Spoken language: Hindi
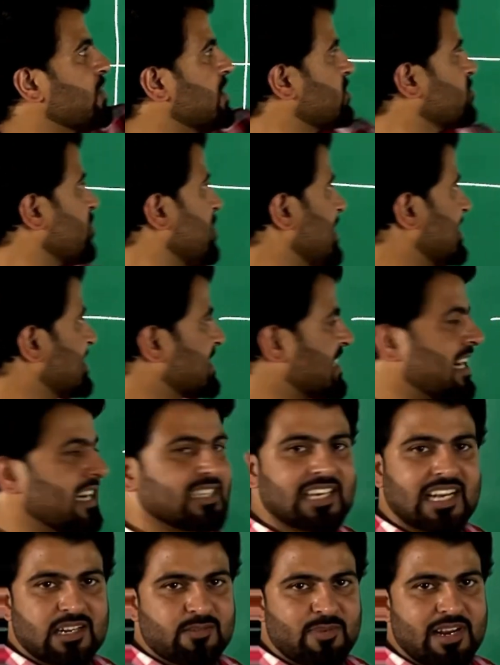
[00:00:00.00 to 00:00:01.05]
तो इसको इस साइड
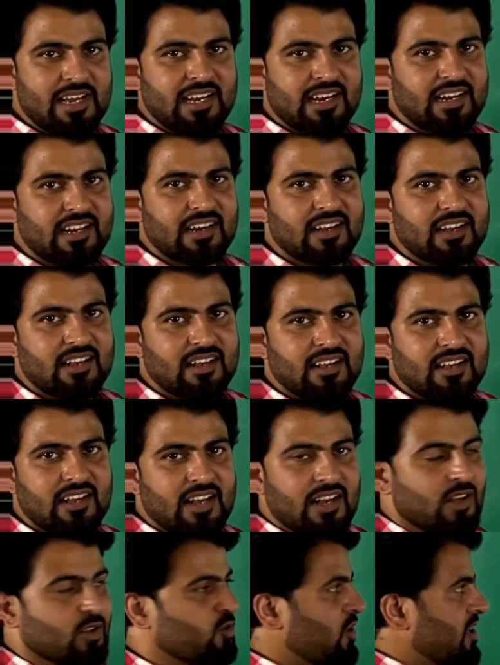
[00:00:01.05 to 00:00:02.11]
जाना पड़ेगा ना
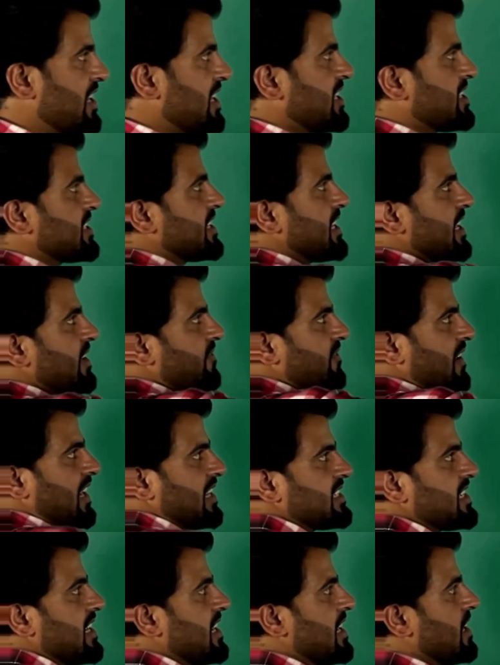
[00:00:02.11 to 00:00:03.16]
तो इसकी
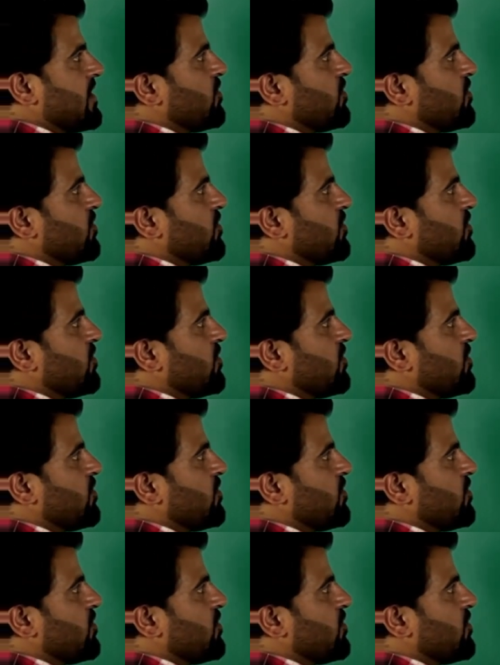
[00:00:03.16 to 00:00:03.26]
रिफ्लेक्शन ले